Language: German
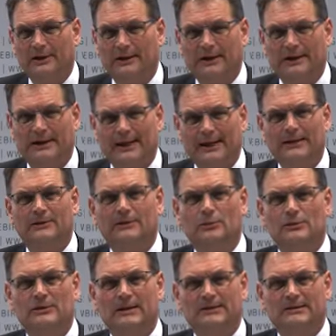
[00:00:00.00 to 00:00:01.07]
nicht
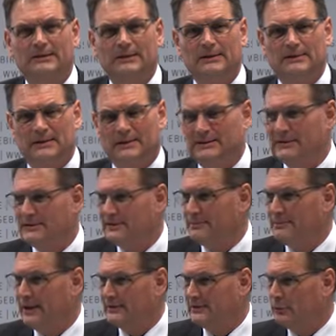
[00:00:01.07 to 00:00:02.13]
gleichzusetzen ist, dass
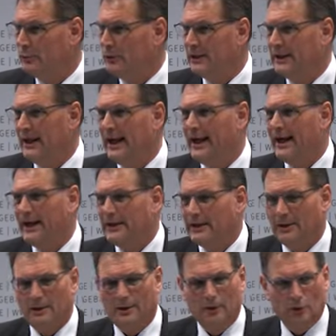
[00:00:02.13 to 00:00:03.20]
diese Personen
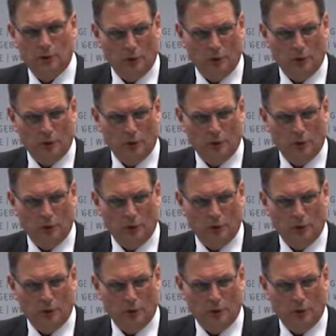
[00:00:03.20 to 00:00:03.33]
an